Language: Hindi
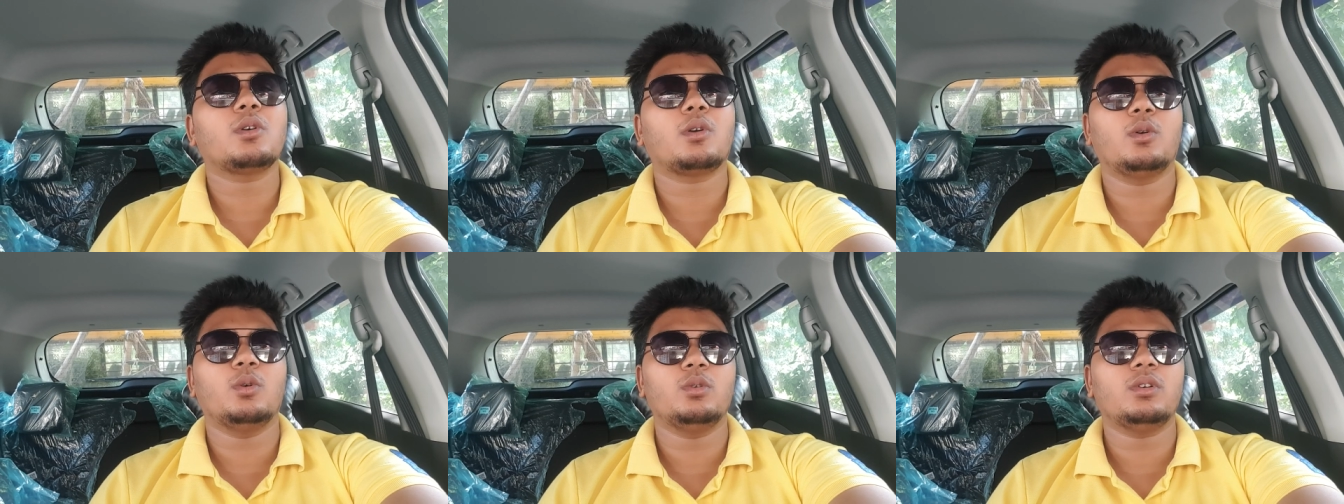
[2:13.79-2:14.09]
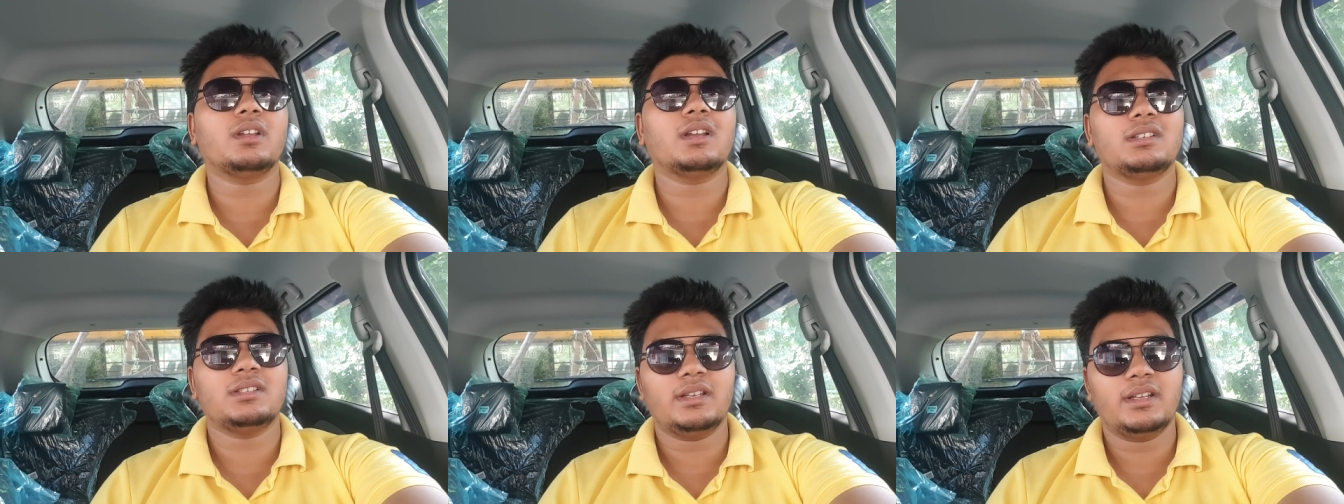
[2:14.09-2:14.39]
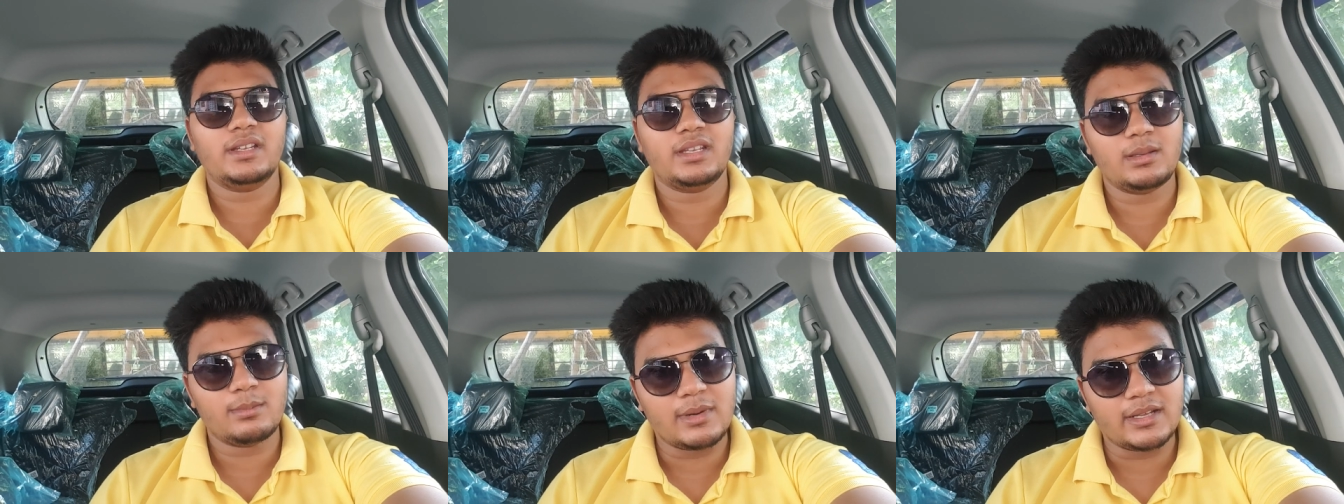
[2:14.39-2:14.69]
कोर्ट
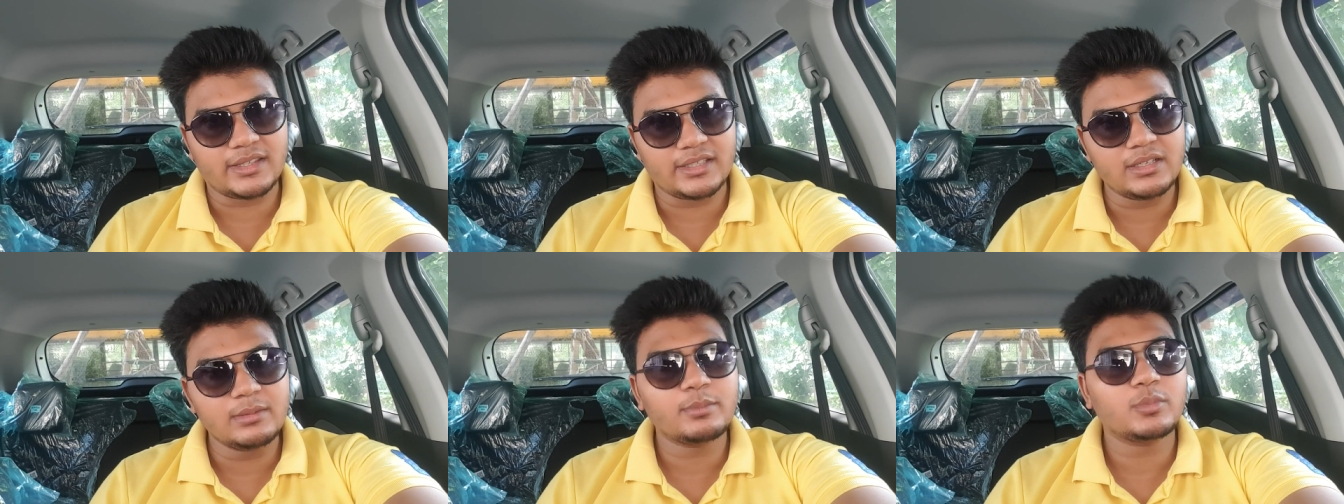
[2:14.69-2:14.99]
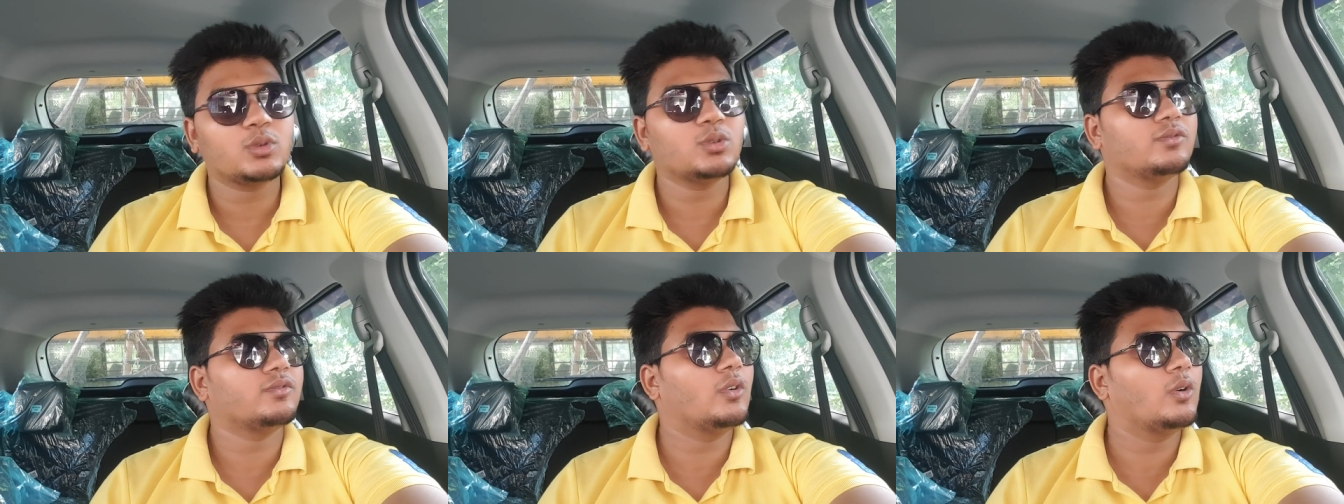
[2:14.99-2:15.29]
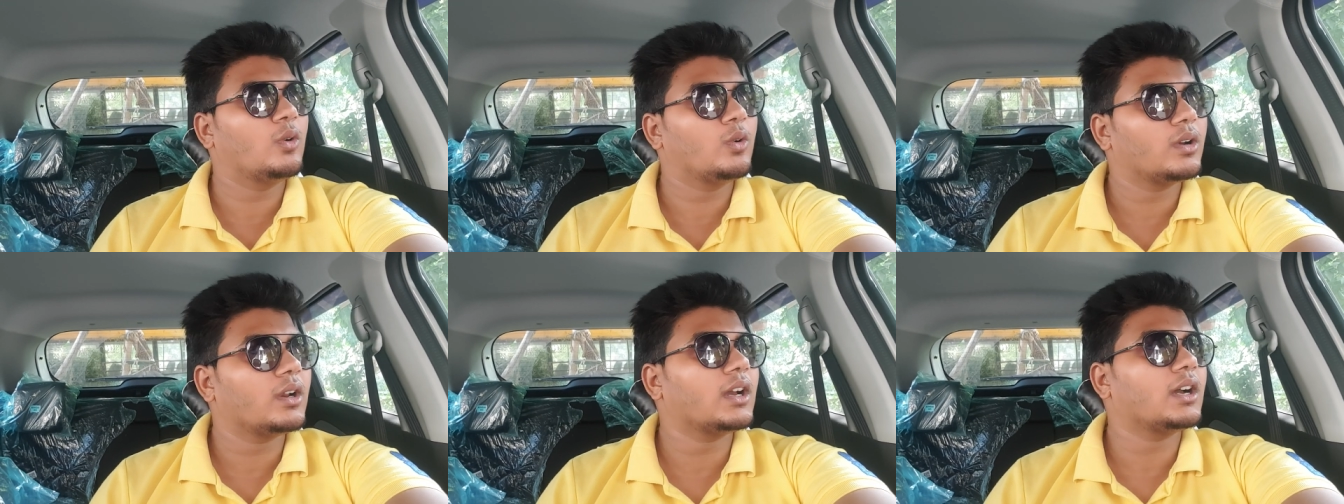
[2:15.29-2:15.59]
कचहरी की बात है ना प्रूफ
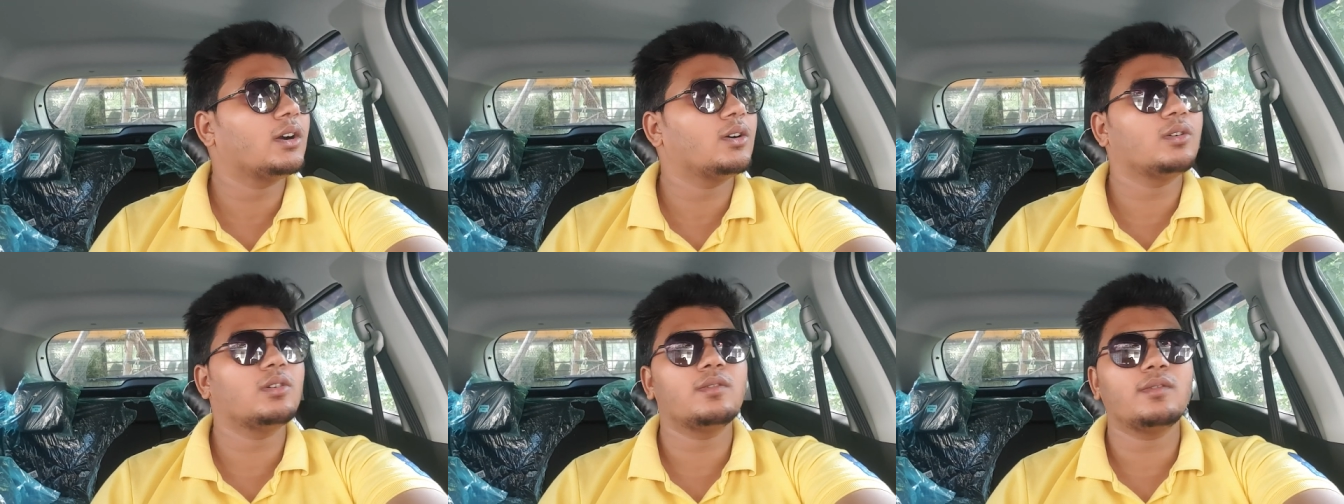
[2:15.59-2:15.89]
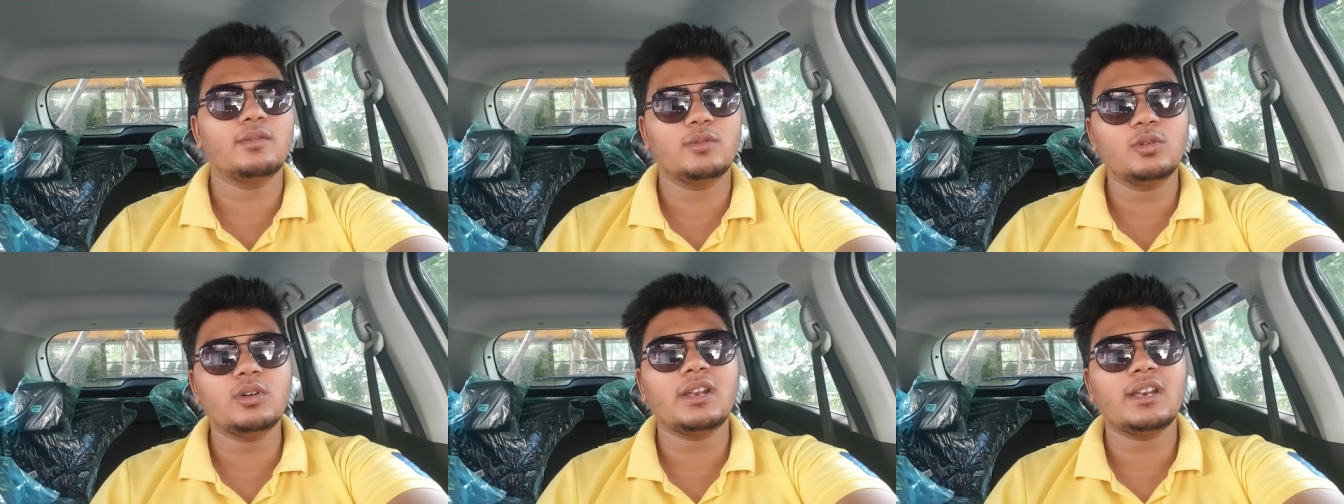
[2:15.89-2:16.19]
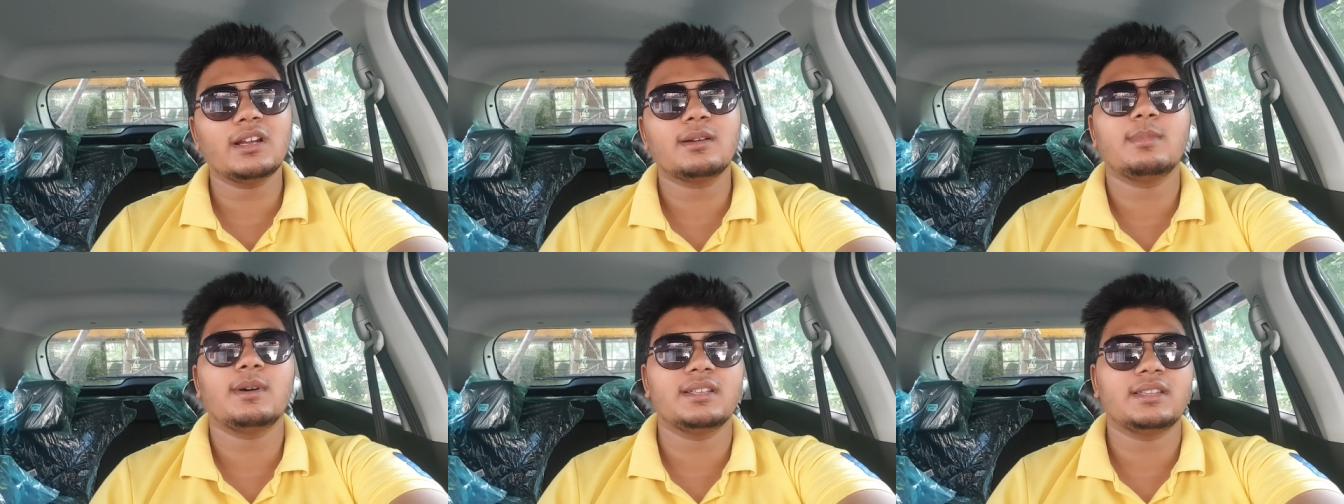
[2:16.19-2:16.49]
हो ना हो वो
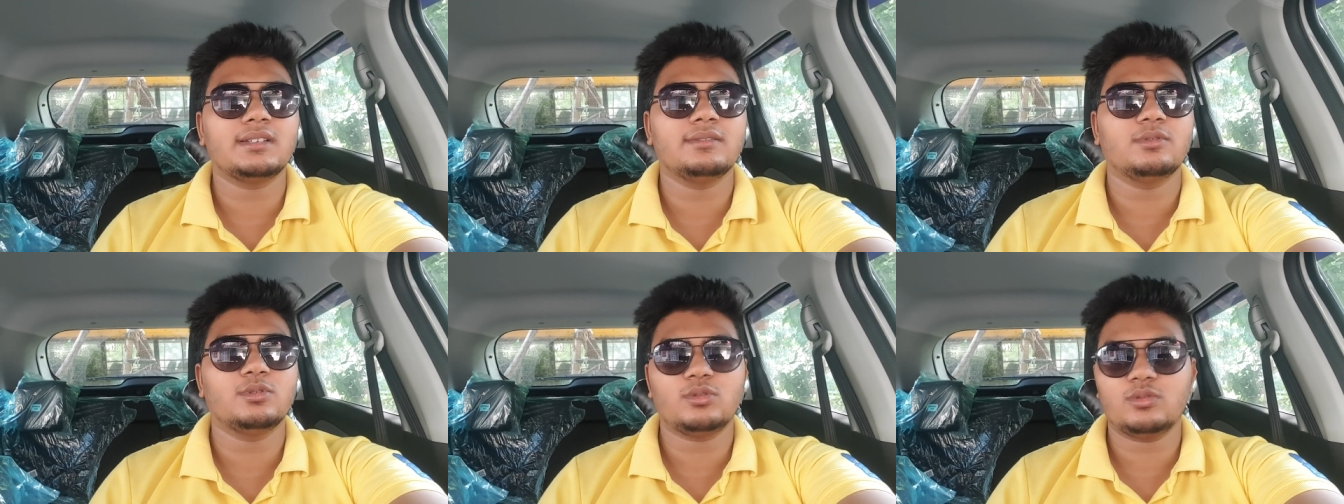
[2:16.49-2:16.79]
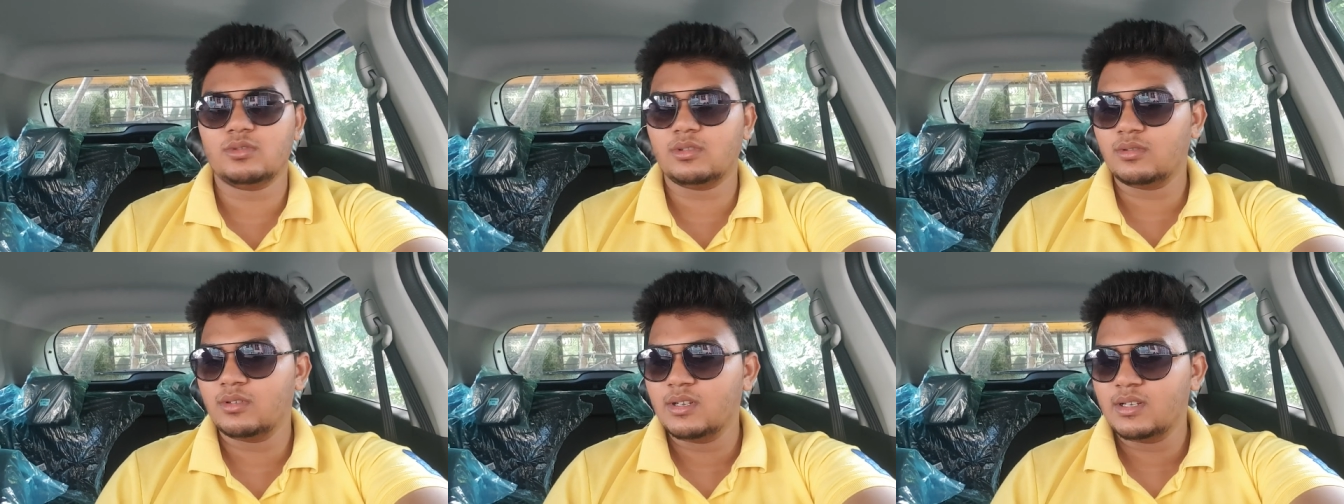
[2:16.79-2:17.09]
अलग बात है वो तो